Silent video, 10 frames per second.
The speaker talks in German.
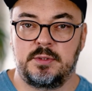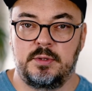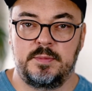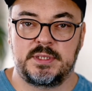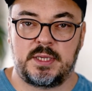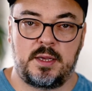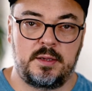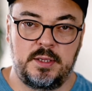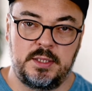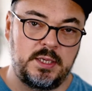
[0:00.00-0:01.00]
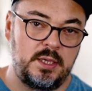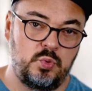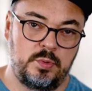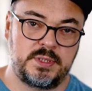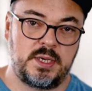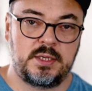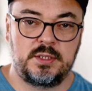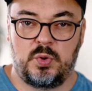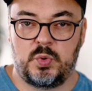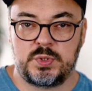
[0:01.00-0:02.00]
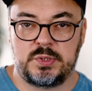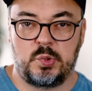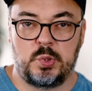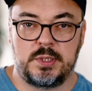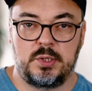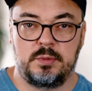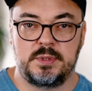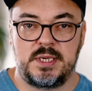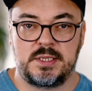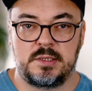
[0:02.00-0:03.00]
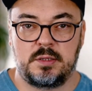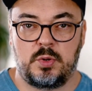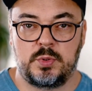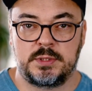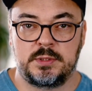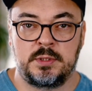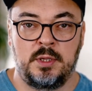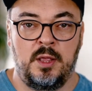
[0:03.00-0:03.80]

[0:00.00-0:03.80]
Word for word: irgendwie sagen, ich gehe nur bis 8000 oder ich gehe nur bis 16000.